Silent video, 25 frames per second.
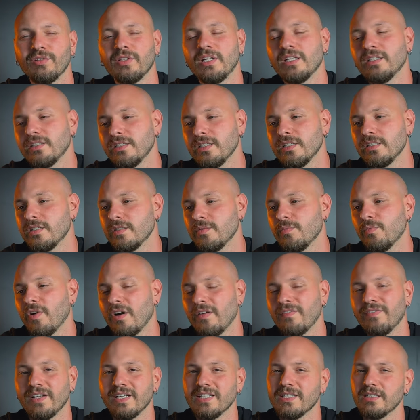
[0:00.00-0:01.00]
tantissimo a
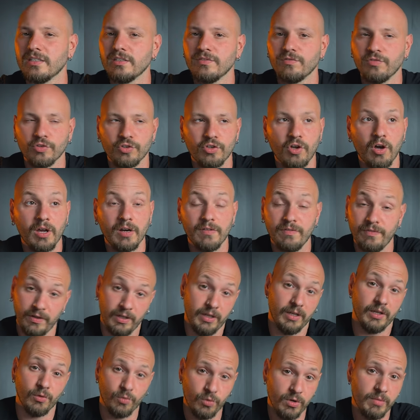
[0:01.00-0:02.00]
fare street photography
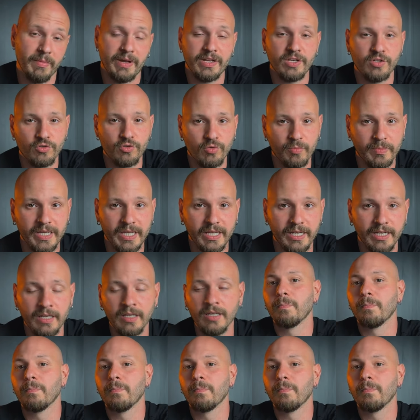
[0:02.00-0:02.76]
e in cui mangio bene